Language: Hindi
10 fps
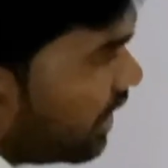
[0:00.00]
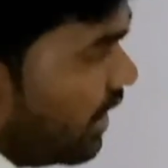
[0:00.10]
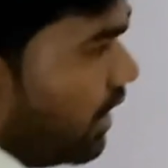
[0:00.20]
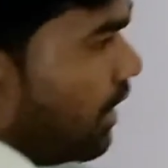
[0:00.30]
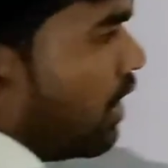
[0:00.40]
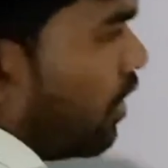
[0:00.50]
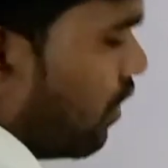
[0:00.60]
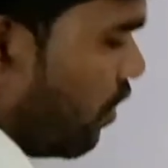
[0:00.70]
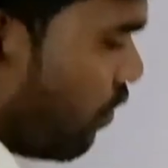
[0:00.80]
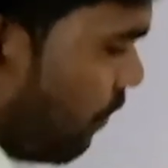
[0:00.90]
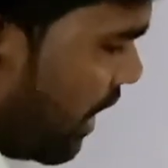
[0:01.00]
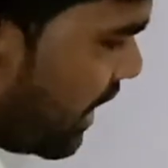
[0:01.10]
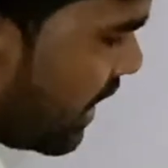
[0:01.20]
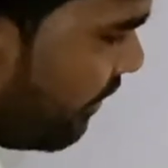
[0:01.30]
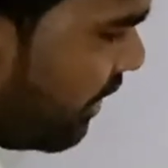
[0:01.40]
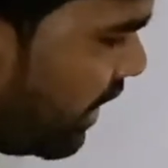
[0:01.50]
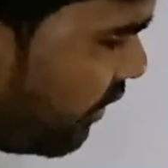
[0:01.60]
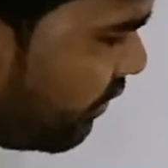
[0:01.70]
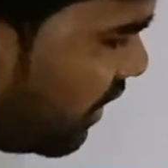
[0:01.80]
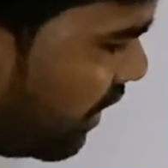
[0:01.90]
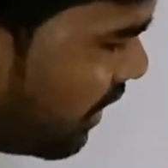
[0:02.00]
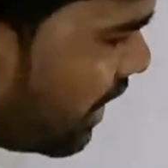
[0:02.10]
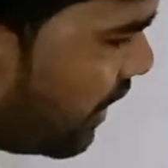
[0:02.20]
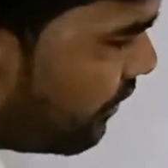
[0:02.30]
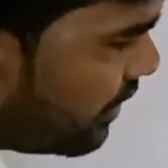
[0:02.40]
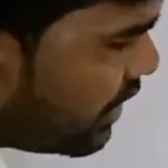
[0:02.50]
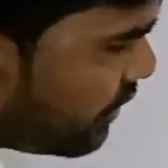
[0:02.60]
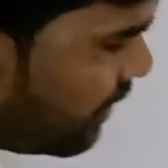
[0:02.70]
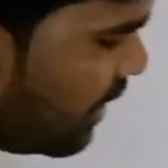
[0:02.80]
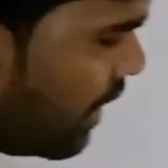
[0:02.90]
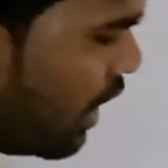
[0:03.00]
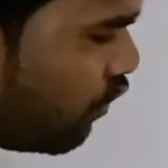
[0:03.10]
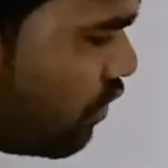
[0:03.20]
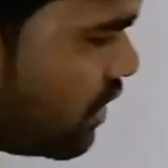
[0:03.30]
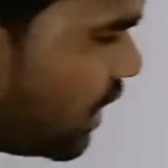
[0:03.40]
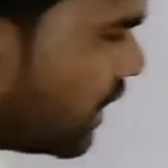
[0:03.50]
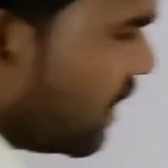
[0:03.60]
गया है और वाई का वैल्यू तीन का होल स्क्वायर तो छः